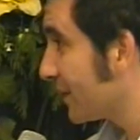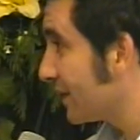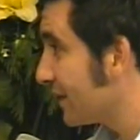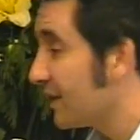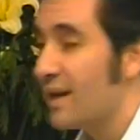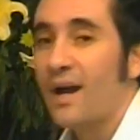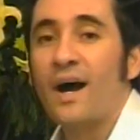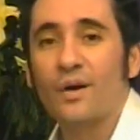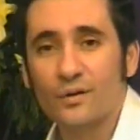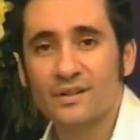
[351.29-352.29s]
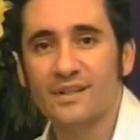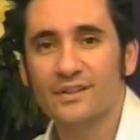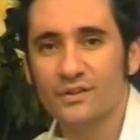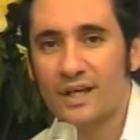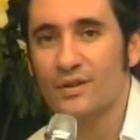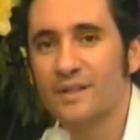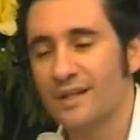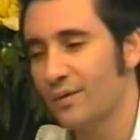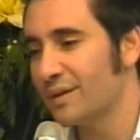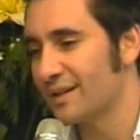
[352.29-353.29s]
Patricia. ¿Sí? Costa y Asociados
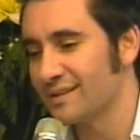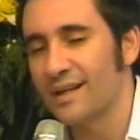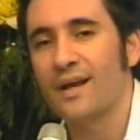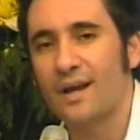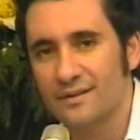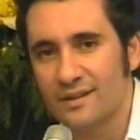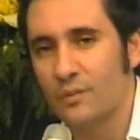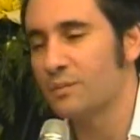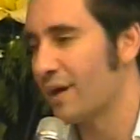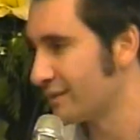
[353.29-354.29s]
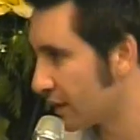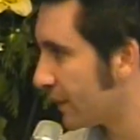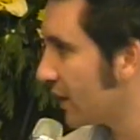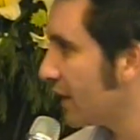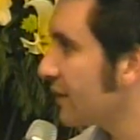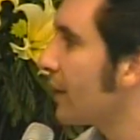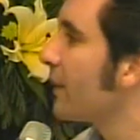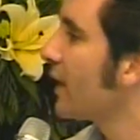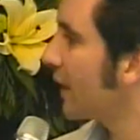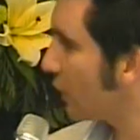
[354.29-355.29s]
de Quino y Tercera, ahí estamos para servirle y
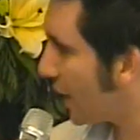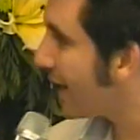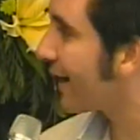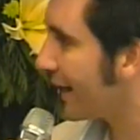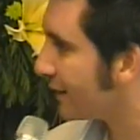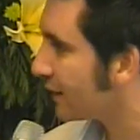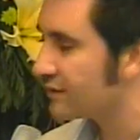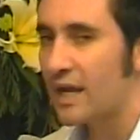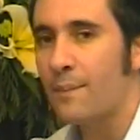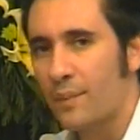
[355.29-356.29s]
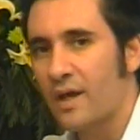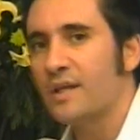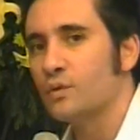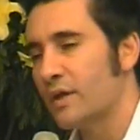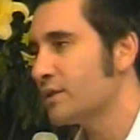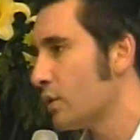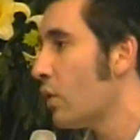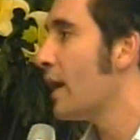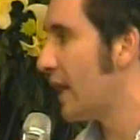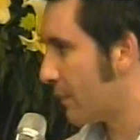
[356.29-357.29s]
también hay que ayudar a la gente. Siempre es
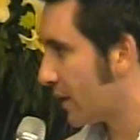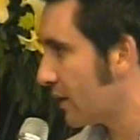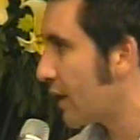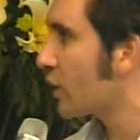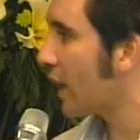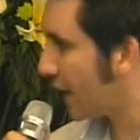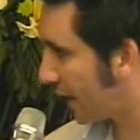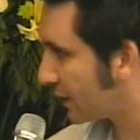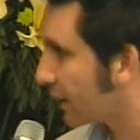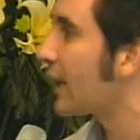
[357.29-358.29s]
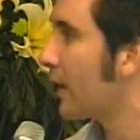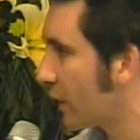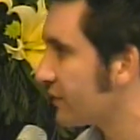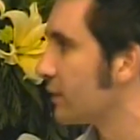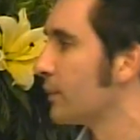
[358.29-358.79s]
nuestro lema, ¿eh? ayudar, a la gente, claro que ah, sí.